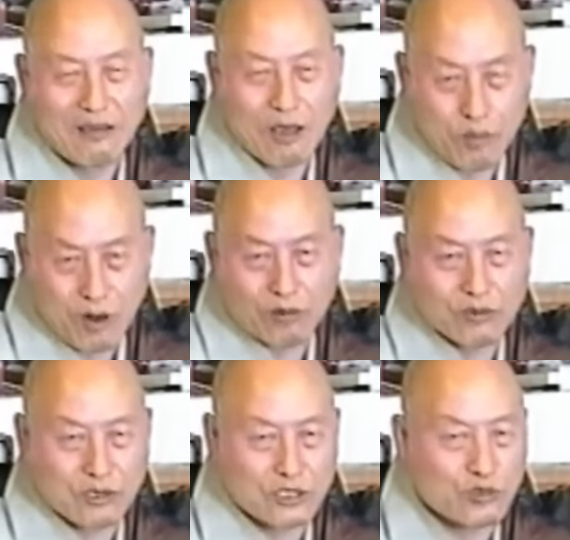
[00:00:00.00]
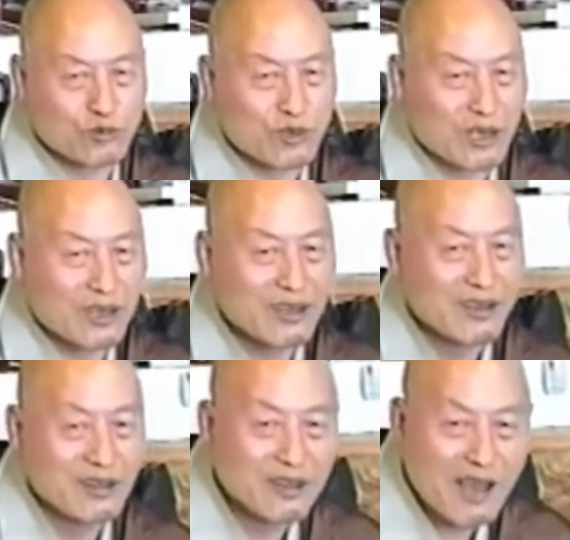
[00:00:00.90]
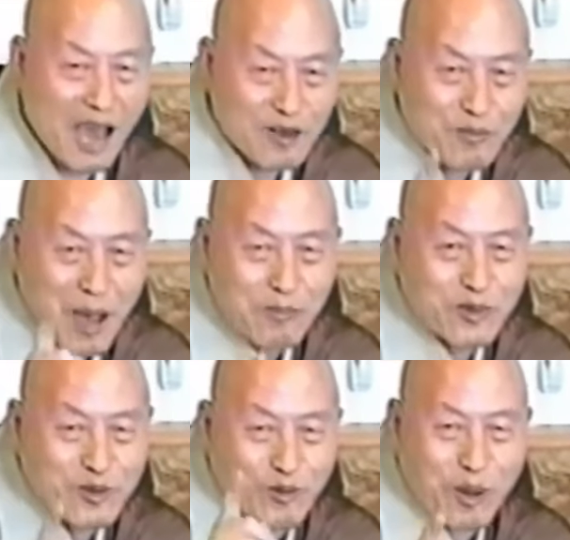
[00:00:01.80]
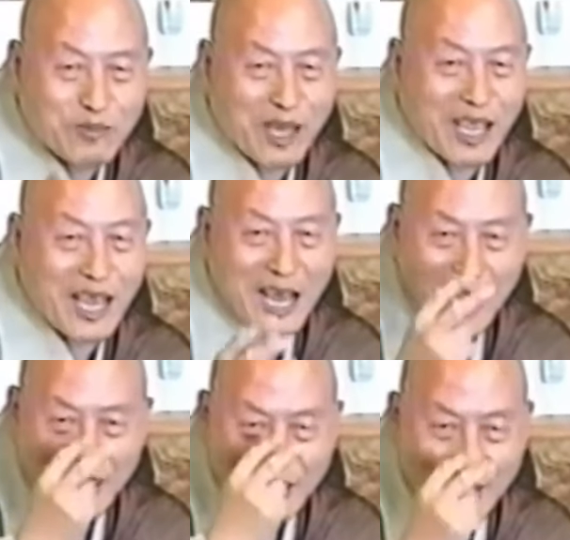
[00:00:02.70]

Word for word: 해보라 보니까 쉬운가. 하루 만번을 고맙다 해야